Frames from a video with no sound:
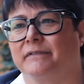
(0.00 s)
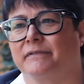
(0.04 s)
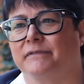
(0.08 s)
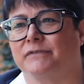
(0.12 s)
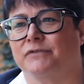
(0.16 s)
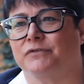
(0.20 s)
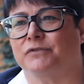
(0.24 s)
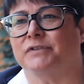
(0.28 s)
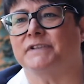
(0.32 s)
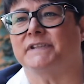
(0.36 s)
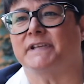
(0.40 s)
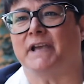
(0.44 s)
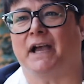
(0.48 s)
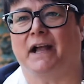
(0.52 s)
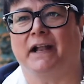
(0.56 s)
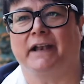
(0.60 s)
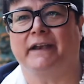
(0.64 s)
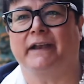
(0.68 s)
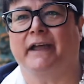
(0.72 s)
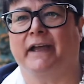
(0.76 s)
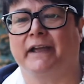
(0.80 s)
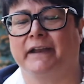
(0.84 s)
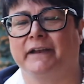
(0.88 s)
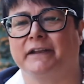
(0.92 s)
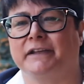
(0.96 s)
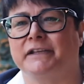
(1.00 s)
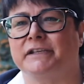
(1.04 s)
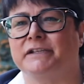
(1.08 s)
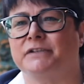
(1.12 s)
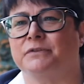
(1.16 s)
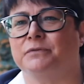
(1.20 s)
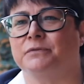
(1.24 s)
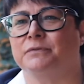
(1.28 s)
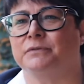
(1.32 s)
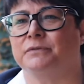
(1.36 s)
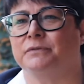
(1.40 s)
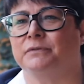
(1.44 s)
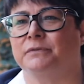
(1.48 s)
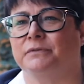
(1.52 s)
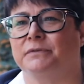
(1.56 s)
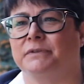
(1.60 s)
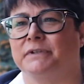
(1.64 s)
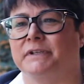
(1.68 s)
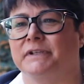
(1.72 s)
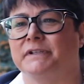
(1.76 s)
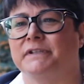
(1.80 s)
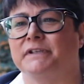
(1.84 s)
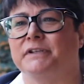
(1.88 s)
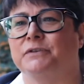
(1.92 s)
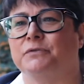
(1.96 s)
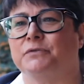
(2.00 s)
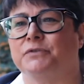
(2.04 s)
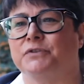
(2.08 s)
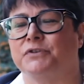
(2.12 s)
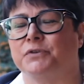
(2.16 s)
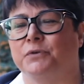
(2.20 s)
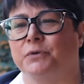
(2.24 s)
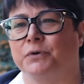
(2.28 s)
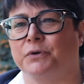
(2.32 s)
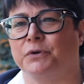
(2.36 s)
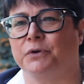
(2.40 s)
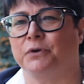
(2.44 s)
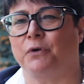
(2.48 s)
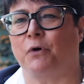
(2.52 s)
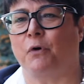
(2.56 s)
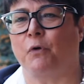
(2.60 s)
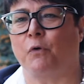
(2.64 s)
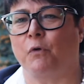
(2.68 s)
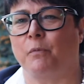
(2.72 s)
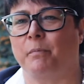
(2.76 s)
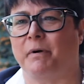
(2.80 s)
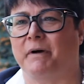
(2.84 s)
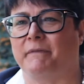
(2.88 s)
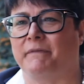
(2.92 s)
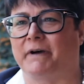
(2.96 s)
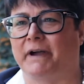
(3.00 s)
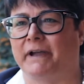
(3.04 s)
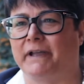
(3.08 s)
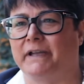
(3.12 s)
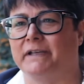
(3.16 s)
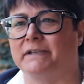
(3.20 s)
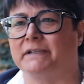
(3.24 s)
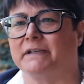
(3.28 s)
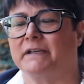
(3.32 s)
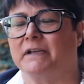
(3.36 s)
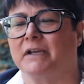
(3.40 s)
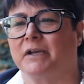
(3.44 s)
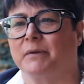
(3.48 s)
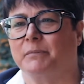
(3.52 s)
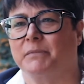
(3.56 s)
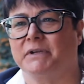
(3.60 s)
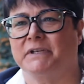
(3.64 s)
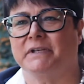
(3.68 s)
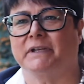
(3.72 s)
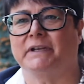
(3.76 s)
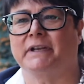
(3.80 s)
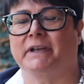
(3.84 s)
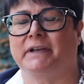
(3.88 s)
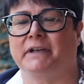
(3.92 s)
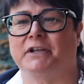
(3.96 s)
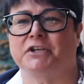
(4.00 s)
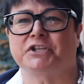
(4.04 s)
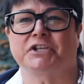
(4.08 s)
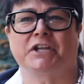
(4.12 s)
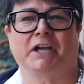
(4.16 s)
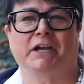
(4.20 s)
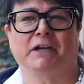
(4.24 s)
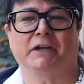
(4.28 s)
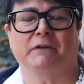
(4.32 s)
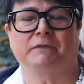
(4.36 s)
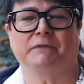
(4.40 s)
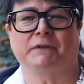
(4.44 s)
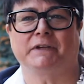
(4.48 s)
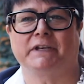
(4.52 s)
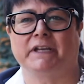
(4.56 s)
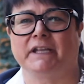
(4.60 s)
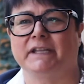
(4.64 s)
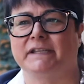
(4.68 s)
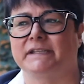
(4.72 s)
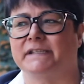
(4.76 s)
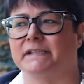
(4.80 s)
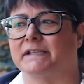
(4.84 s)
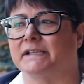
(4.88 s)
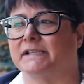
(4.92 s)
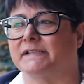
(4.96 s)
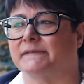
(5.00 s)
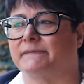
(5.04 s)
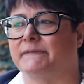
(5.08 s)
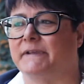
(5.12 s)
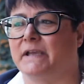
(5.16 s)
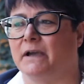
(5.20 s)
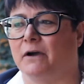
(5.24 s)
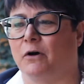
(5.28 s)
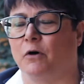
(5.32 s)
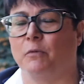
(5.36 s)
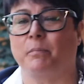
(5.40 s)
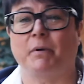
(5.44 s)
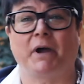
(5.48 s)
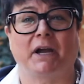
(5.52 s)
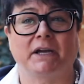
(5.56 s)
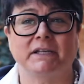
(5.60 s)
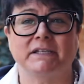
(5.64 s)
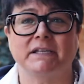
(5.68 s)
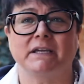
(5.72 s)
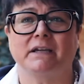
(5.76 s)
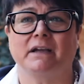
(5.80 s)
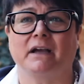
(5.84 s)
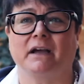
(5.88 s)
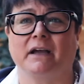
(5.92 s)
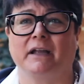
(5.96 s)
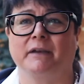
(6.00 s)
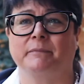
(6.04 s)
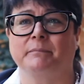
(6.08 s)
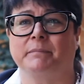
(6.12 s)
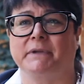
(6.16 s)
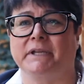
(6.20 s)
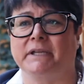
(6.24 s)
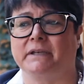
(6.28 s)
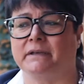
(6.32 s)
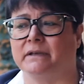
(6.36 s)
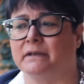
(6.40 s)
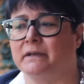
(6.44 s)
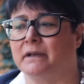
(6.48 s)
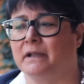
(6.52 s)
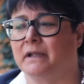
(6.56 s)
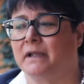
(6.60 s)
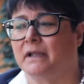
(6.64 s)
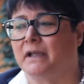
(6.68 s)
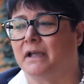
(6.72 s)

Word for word: sozialen Einrichtungen und Institutionen europaweit miteinander stärker vernetzt, dass wir auch Praktika anbieten.